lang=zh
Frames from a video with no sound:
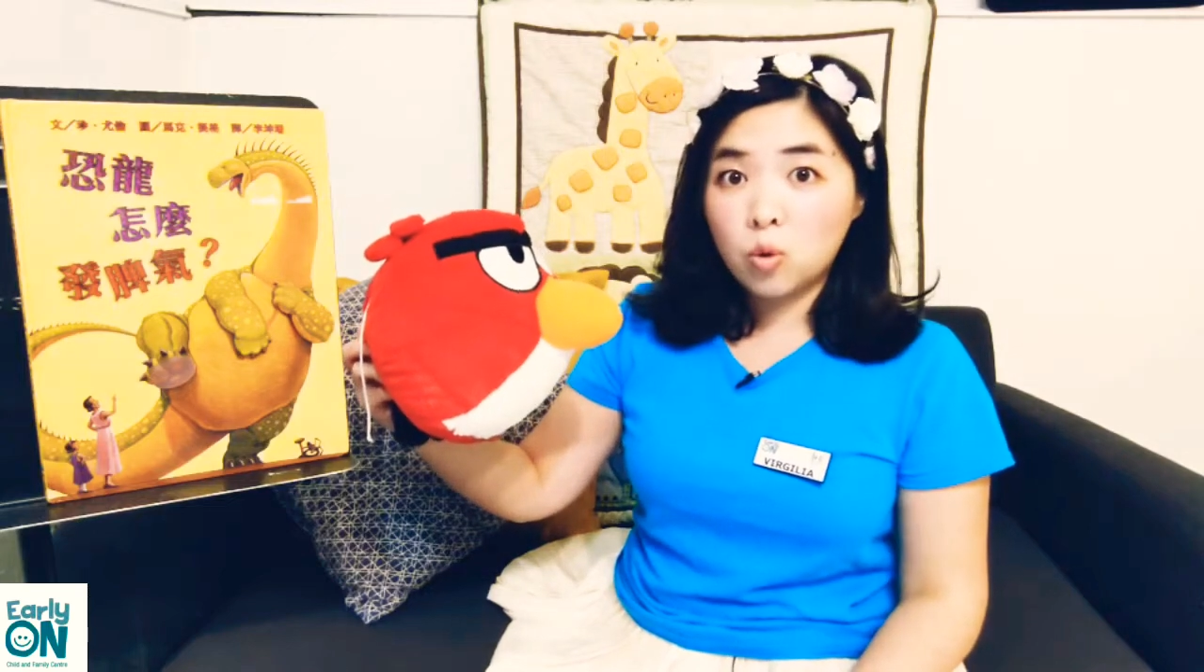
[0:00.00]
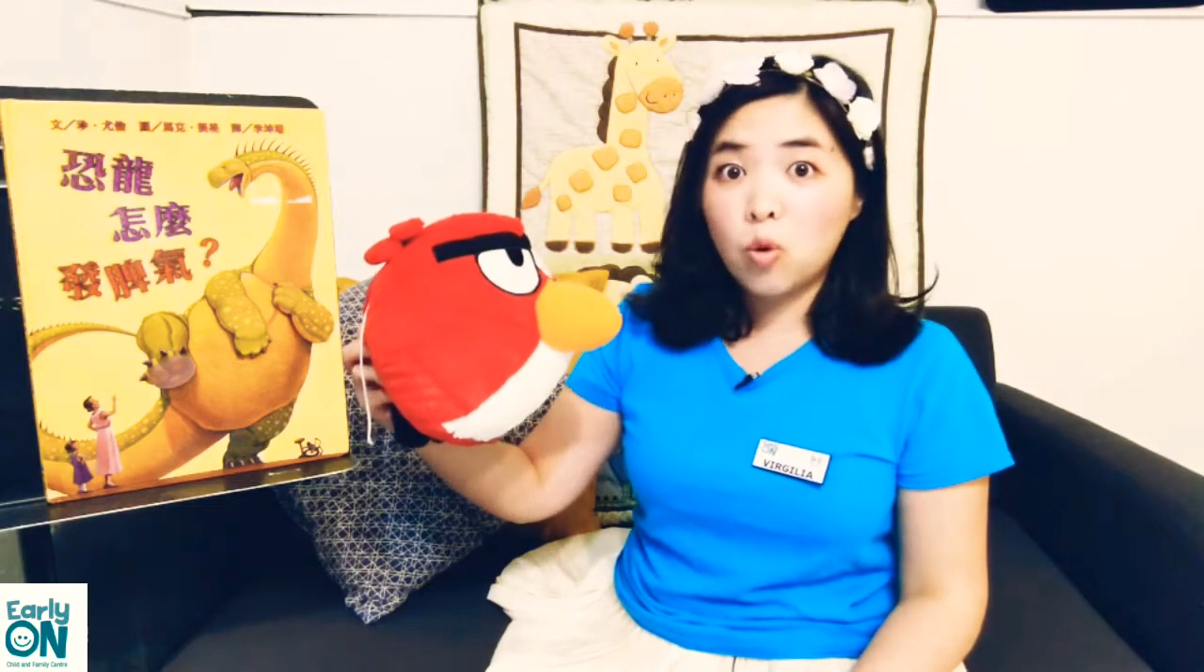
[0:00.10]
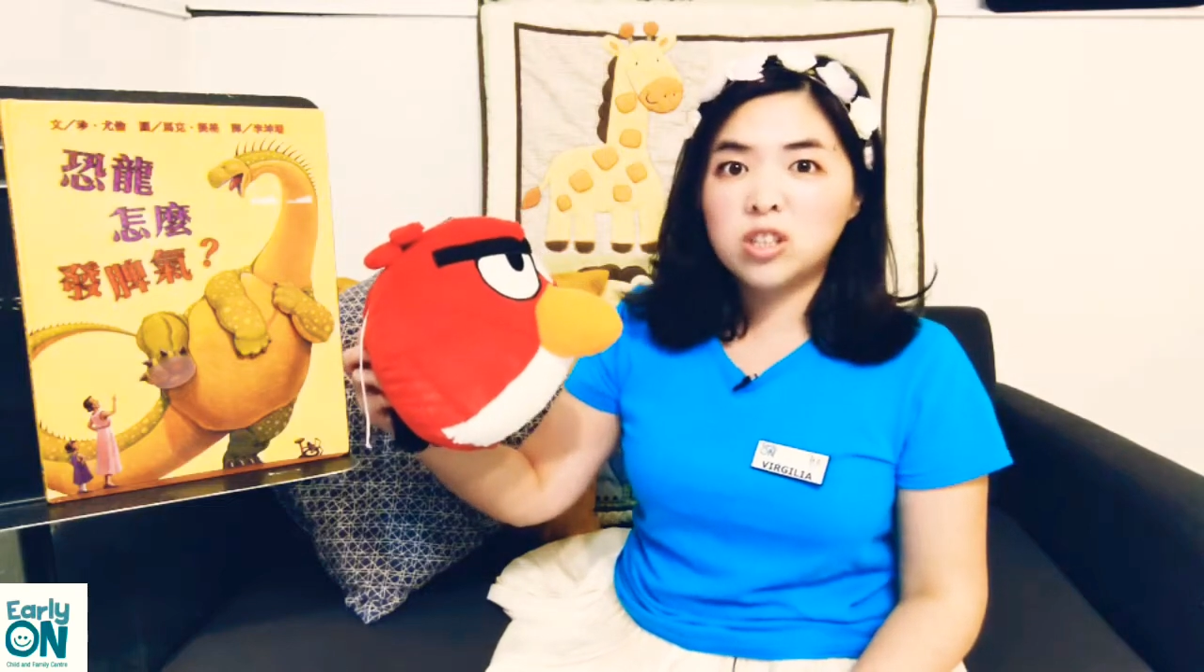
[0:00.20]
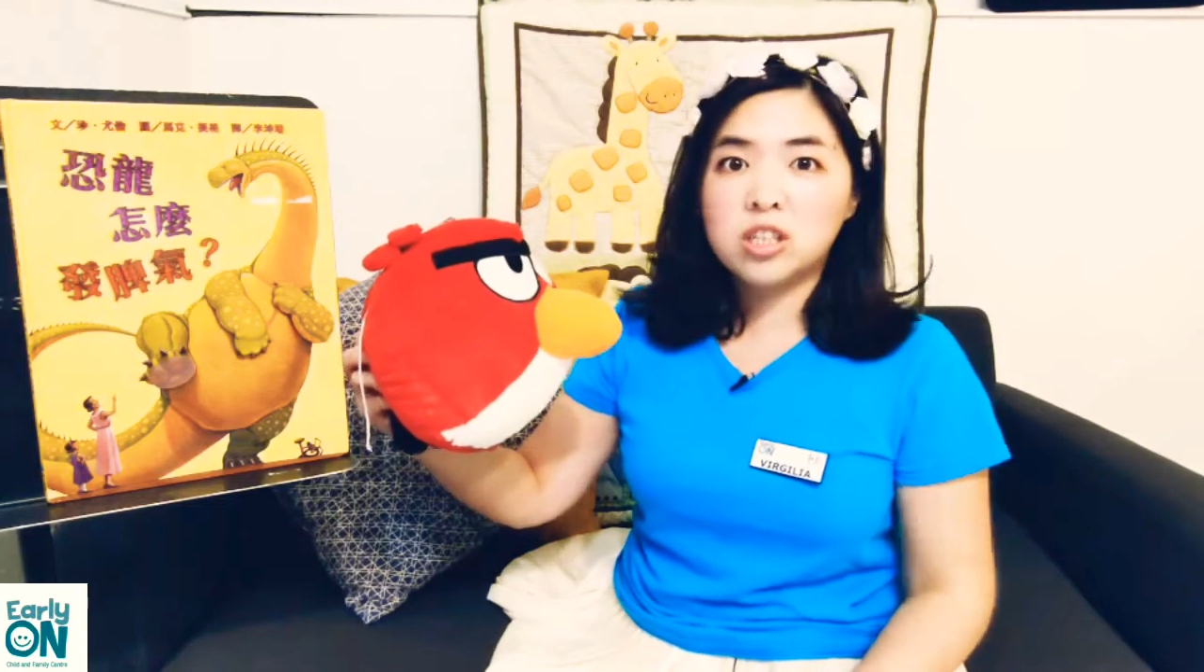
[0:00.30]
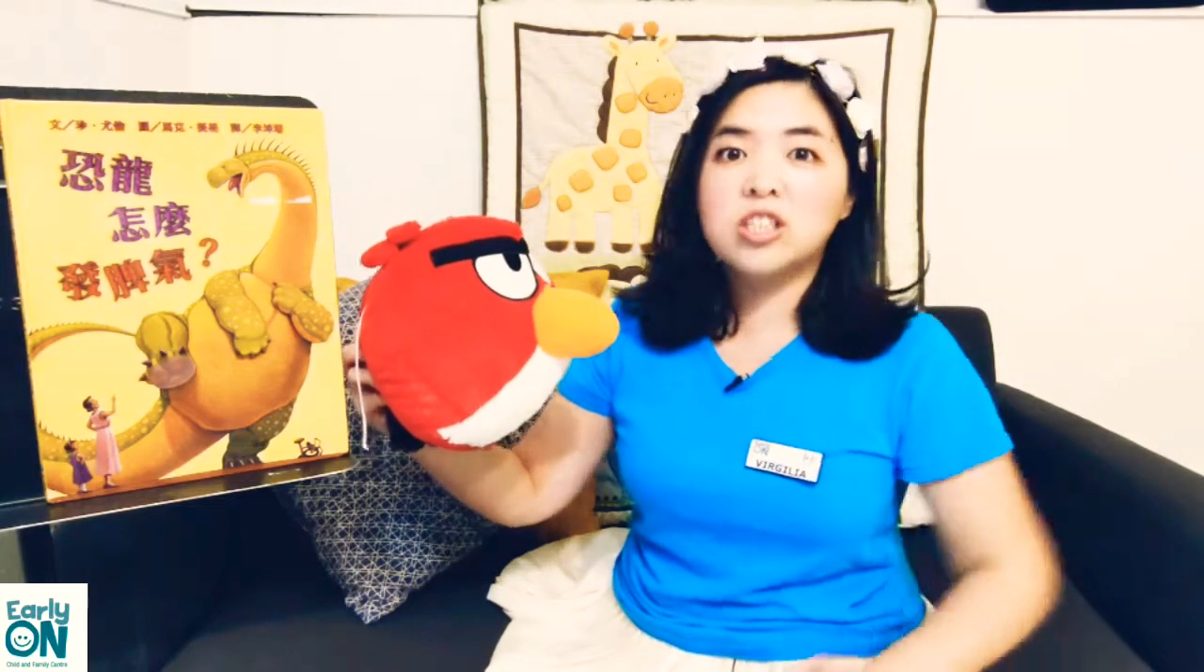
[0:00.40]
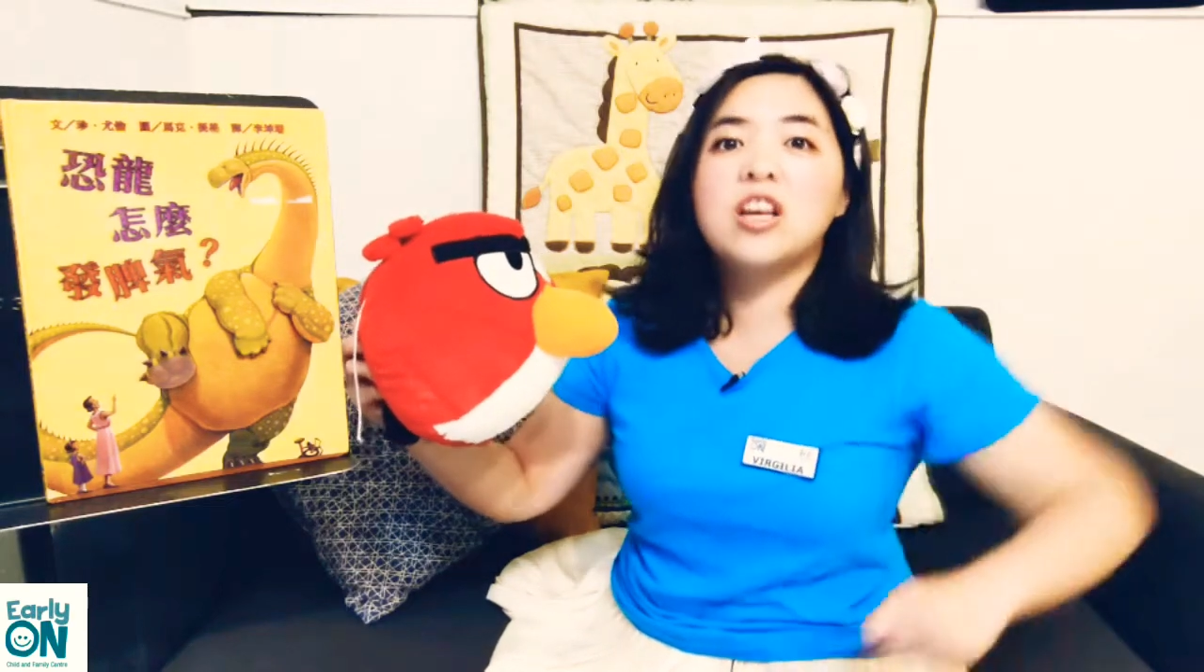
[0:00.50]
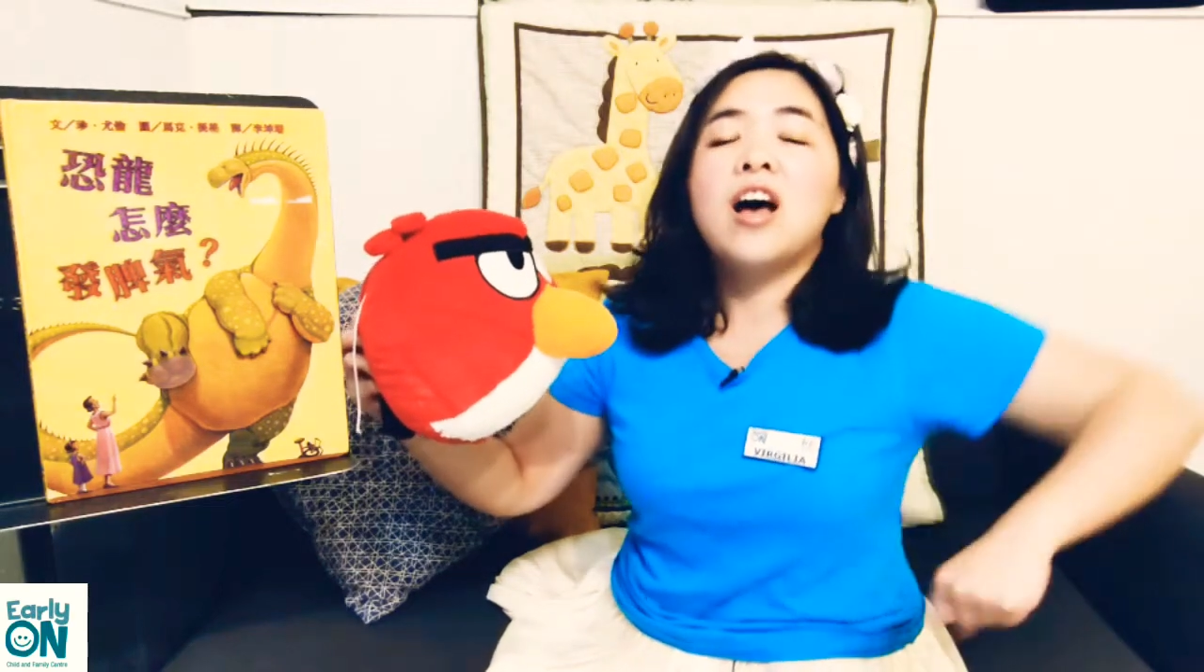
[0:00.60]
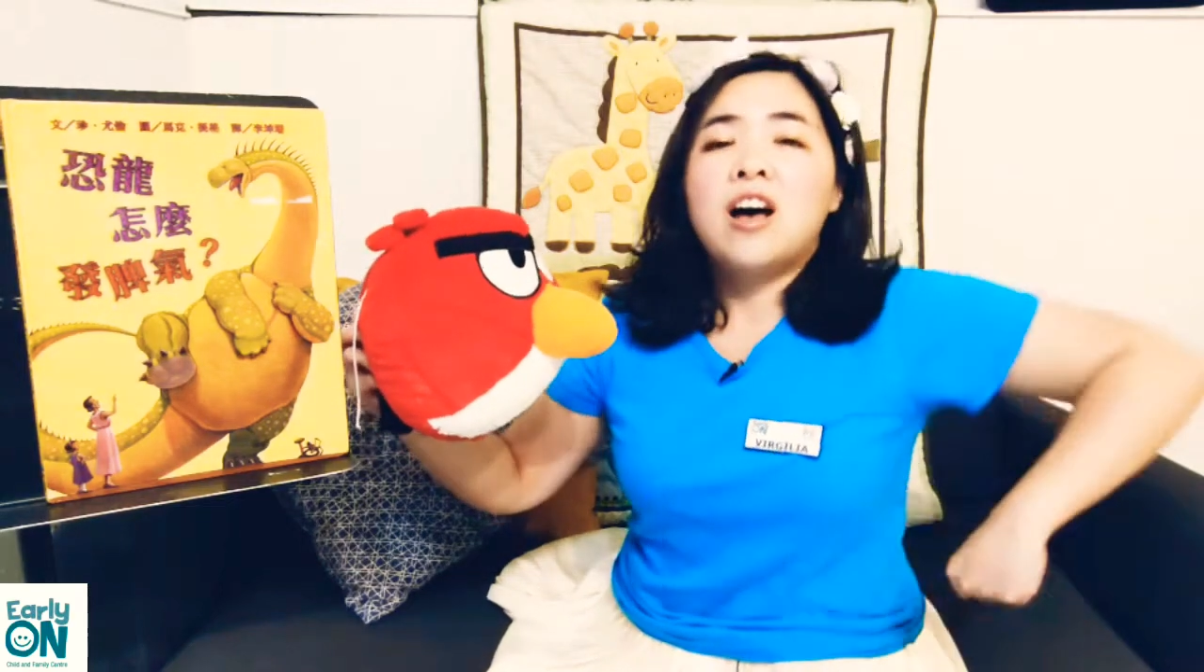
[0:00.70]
或者是